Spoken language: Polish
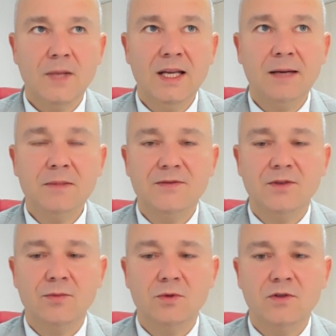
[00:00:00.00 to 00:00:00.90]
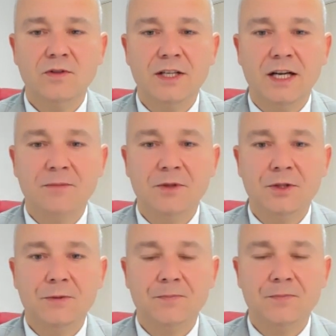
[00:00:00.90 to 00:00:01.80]
jakby
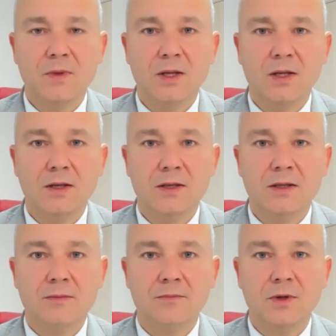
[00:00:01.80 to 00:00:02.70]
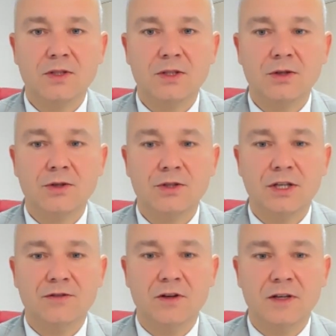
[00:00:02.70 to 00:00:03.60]
sformułowaniami mm, mocno
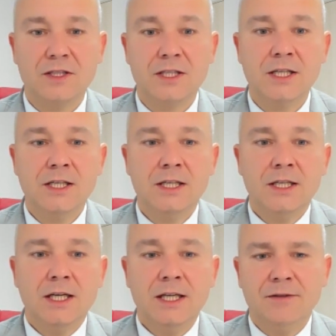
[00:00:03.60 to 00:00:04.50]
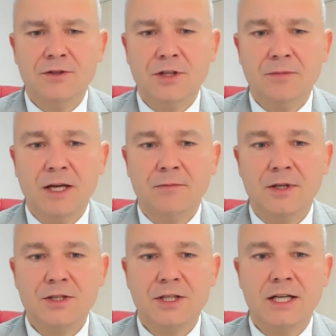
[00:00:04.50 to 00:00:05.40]
szafować. Ja wczoraj miałem
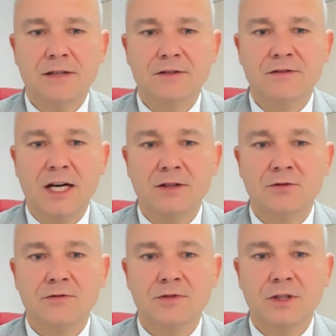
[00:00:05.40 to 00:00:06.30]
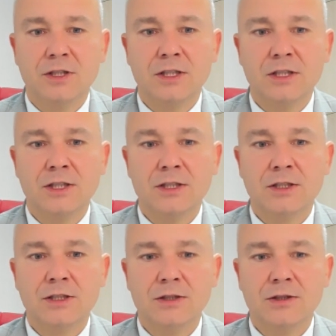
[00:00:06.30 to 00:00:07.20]
też kilka wywiadów.
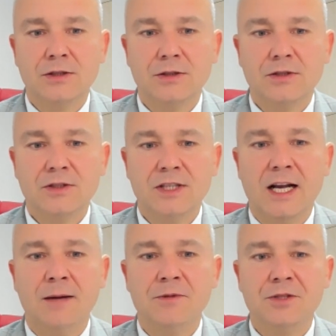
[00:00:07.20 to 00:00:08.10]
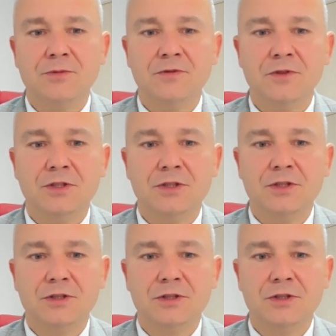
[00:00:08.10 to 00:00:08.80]
Staram się mówić